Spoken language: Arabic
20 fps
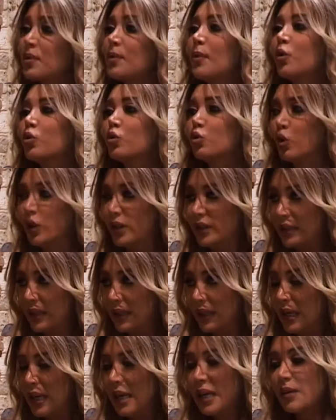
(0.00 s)

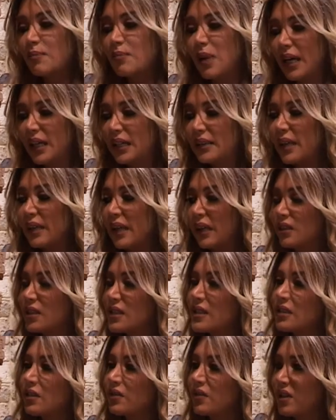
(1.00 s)
بموضوعيه بعيدا عن
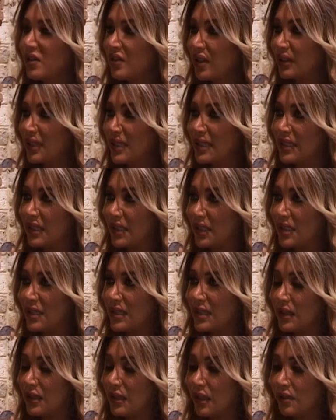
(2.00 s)
الاصطفافات
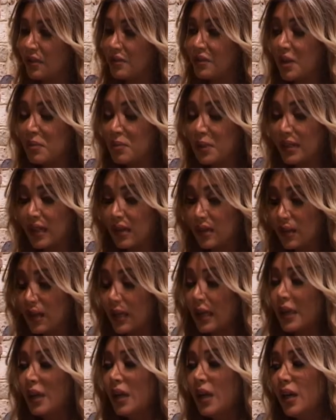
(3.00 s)
السياسيه
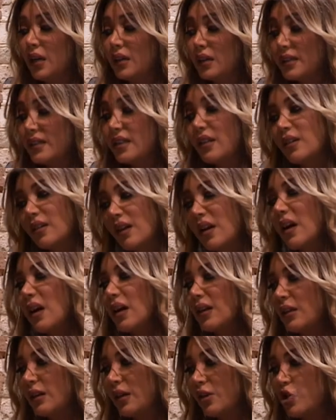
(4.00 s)
فبتأرخ
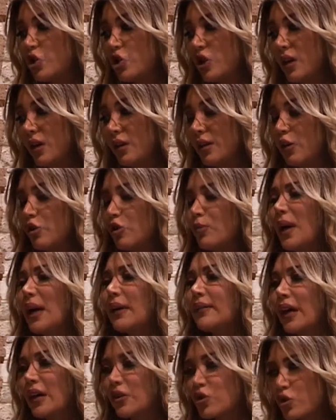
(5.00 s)
لتقراها للاجيال لانه
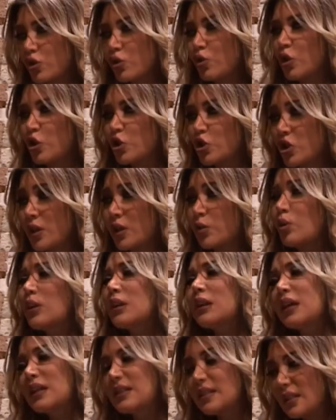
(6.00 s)
بعد 10 و20
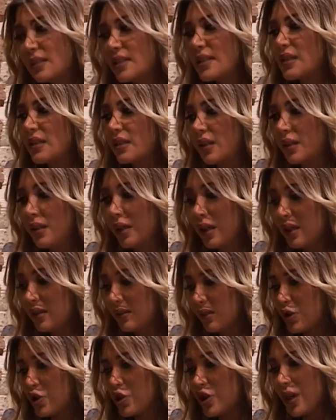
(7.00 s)
و30 سنه
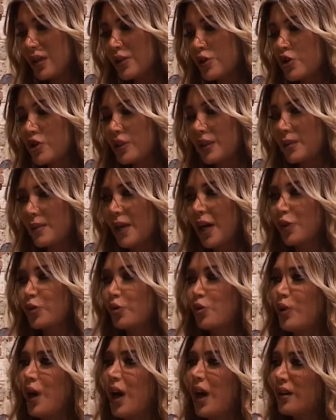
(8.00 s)
في اجيال جديده ما
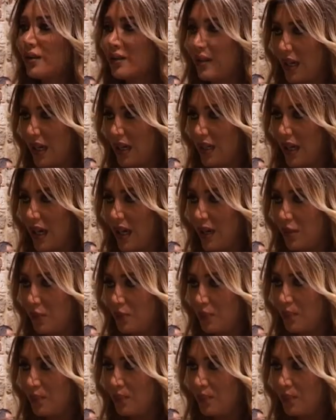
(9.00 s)
حتكون حاضره هاي الحرب